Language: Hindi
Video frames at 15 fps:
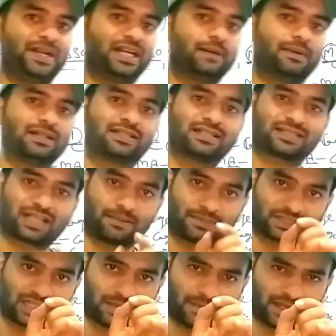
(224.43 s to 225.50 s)
पी डबल सिक्स का
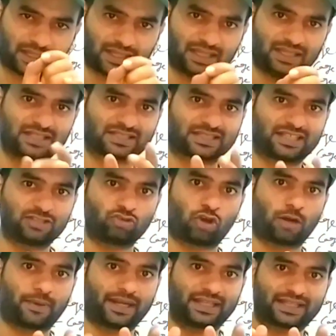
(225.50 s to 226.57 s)
मतलब है कि इसकी जो
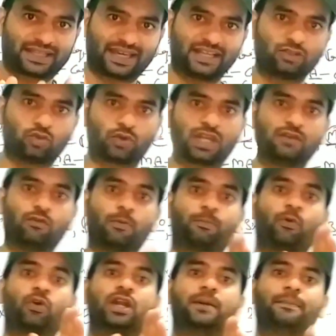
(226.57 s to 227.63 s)
हमारी केज होगी वो
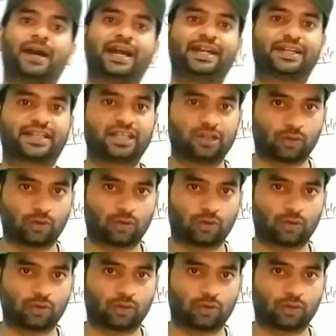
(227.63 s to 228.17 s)
पोलेमाइड की